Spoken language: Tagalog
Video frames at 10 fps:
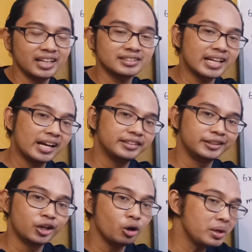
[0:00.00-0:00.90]
it's
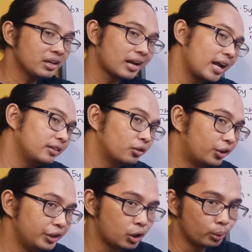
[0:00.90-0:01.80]
either going right
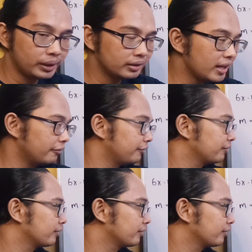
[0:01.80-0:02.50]
or going left.